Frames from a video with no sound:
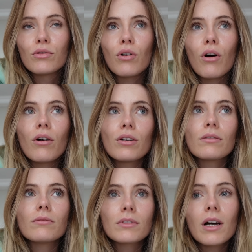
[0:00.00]
to
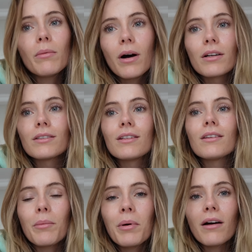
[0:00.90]
come on,
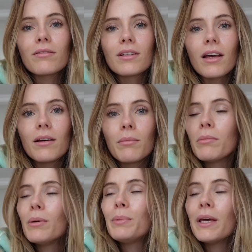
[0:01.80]
naprawdę,
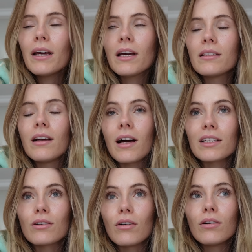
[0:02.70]
mamy piękne
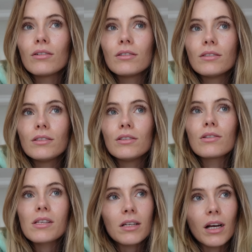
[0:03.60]
lato i
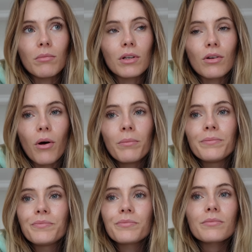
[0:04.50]
doceniajmy to.
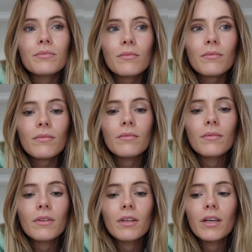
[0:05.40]

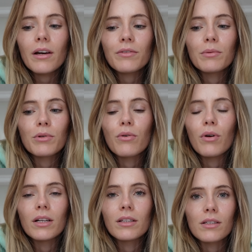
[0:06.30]
Mm, ja w tym roku
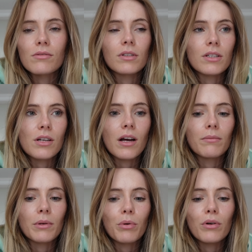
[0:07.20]
ani razu nie
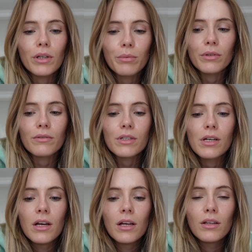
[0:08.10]
narzekałam na pogodę, ponieważ
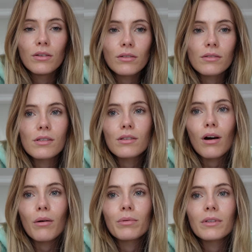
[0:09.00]

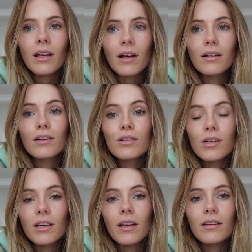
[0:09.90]
non-stop tak
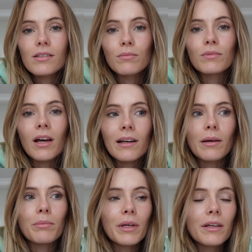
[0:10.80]
grzeje, są
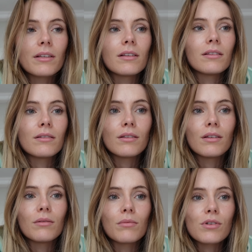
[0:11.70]
takie piękne
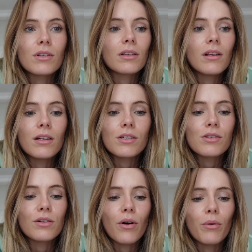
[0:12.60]
dni, można tyle
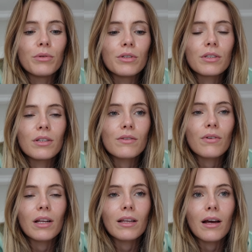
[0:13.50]
rzeczy robić i jest w
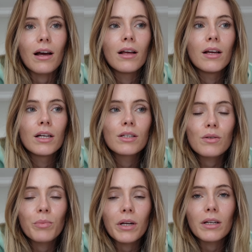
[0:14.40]
ogóle taka
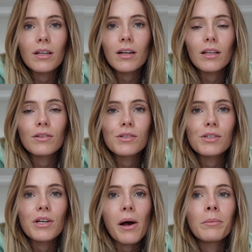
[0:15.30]
super energia do
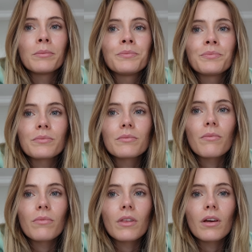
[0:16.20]
życia.
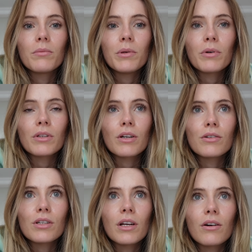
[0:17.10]
Mm, mimo tego,
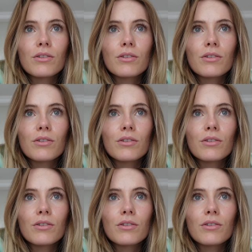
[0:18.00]
że